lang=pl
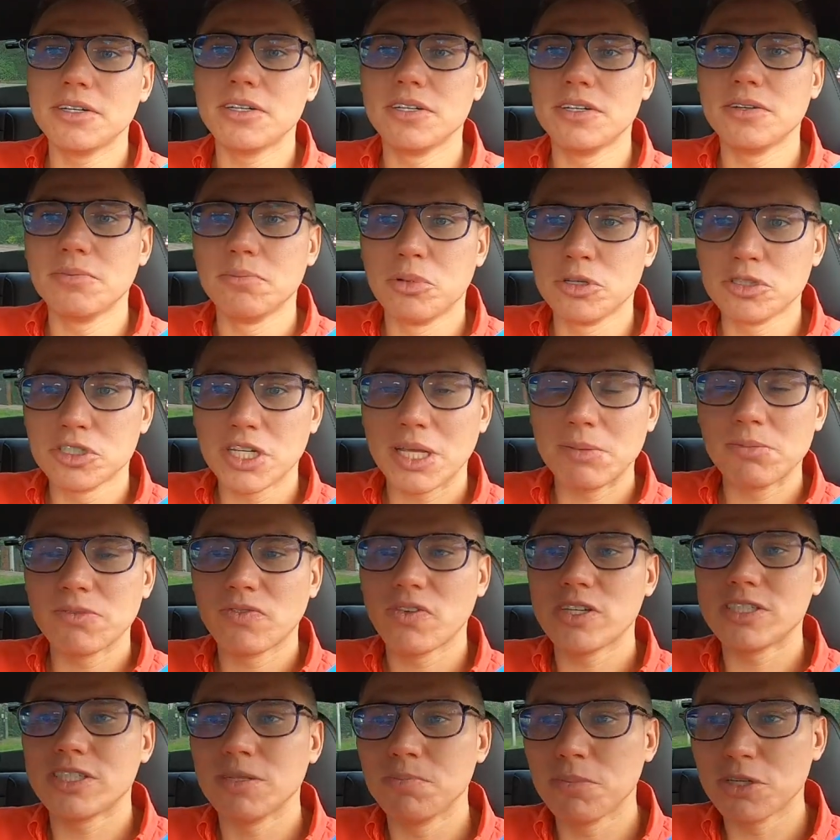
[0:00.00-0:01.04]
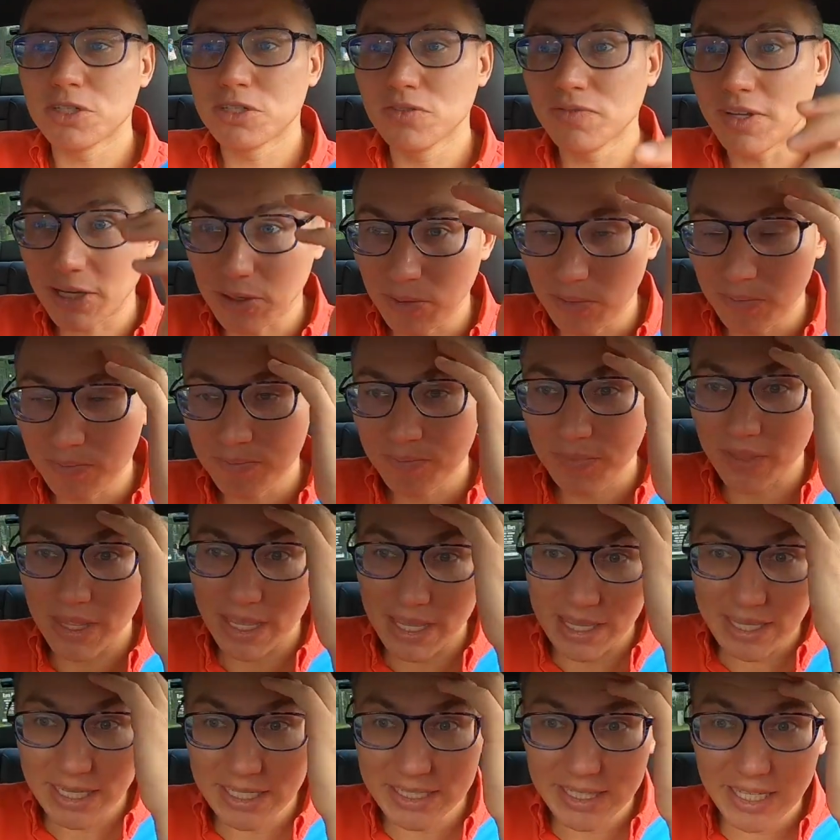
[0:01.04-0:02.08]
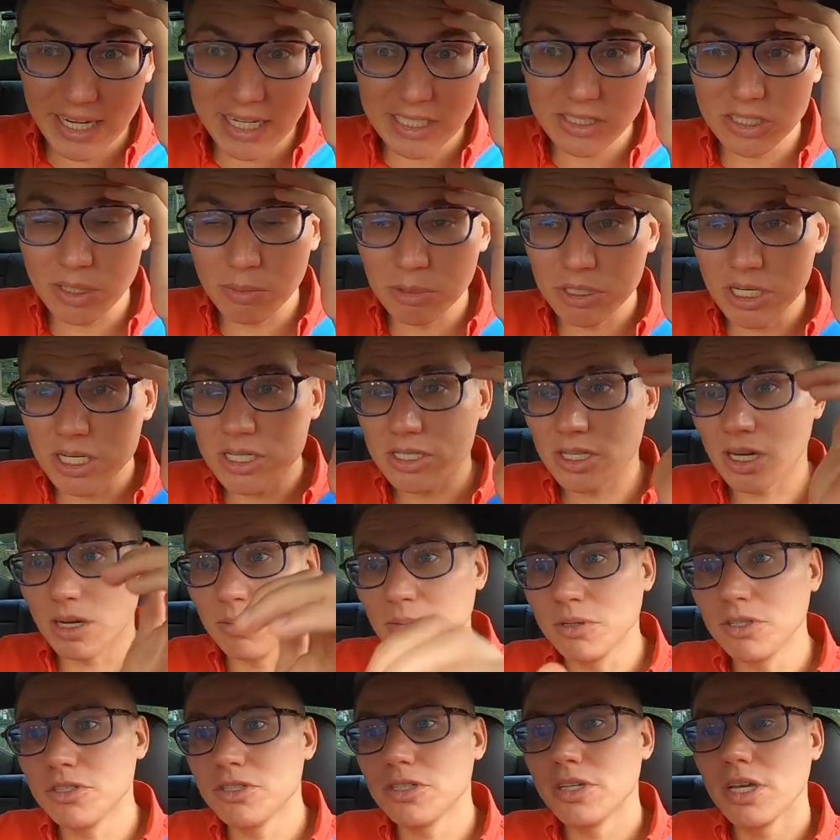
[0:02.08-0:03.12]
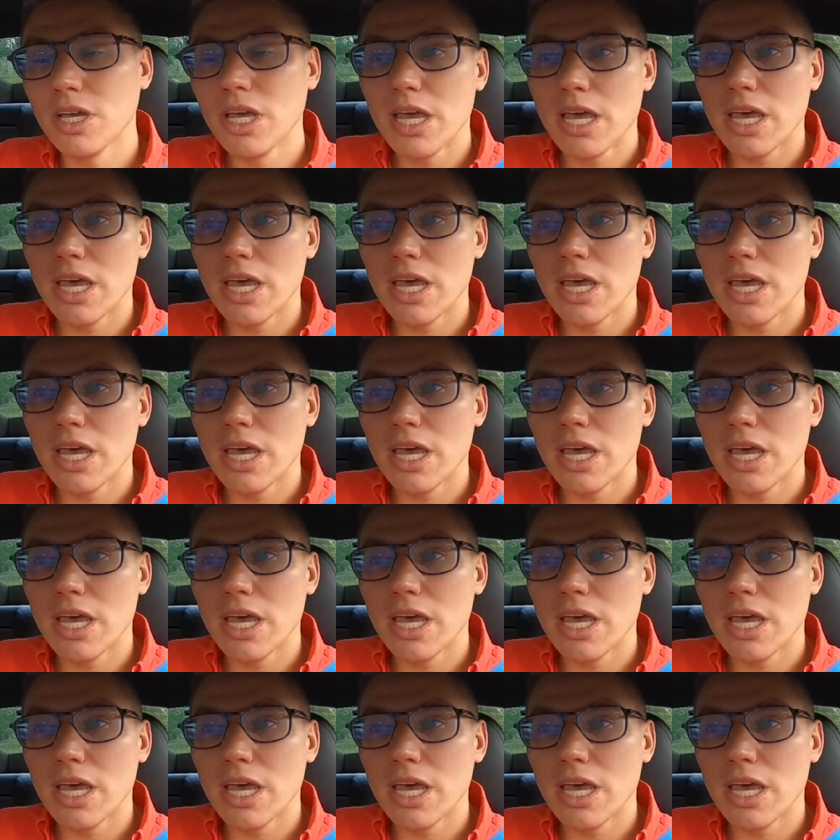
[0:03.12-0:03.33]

e, bo żyjemy w XXI wieku. I teraz co możesz zrobić?